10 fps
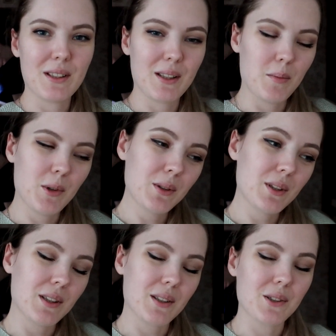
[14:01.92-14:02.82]
для
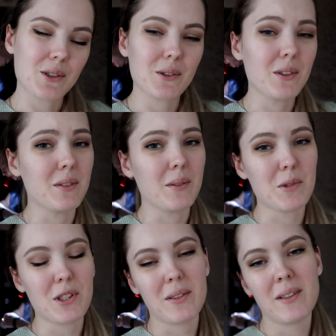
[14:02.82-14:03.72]
ребенка хорошо и
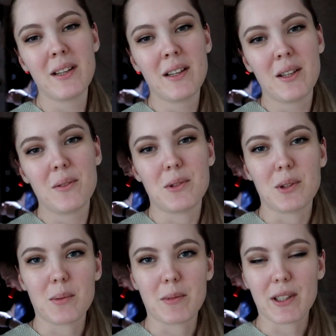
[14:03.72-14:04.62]
вообще
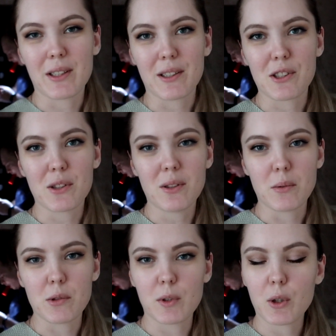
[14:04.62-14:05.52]
все там так хорошо.
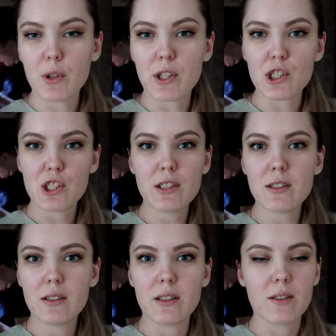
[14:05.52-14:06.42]
В общем, такой
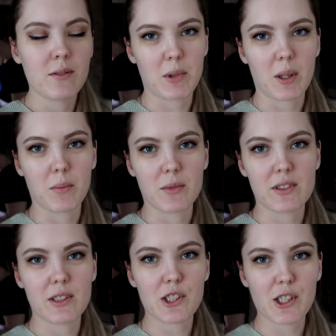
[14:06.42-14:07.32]
решительный, прям
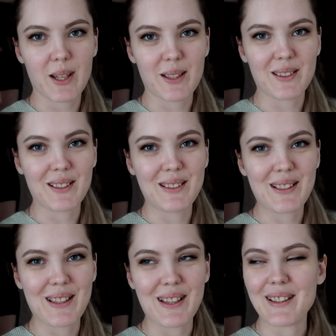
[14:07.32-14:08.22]
заряжает
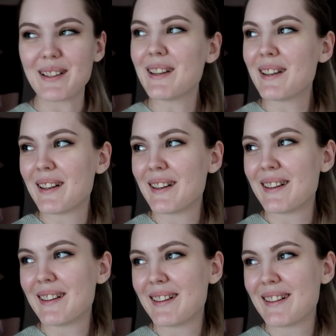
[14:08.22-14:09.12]
энергией, да?
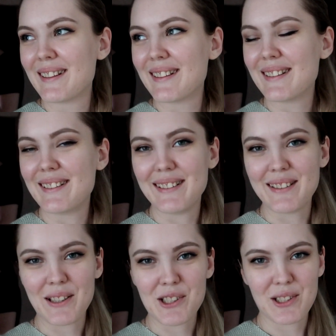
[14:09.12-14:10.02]

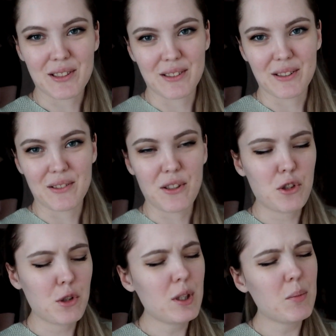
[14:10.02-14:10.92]
И решительностью.
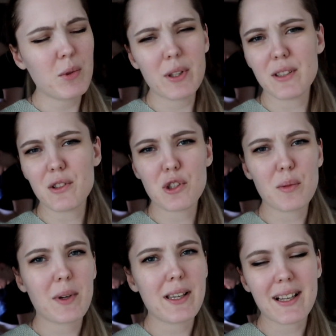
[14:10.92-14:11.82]
Ничего не бойтесь,
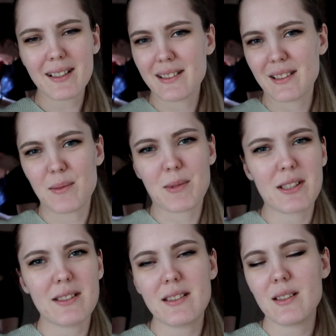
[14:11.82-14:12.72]
чего бояться, там
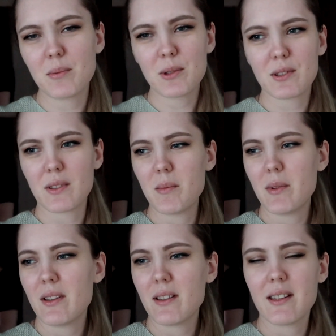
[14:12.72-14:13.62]
родители пусть к
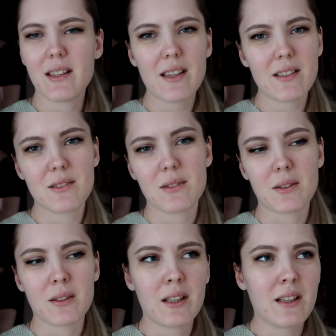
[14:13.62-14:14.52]
вами
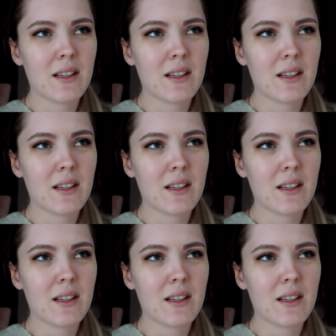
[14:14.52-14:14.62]
ездят,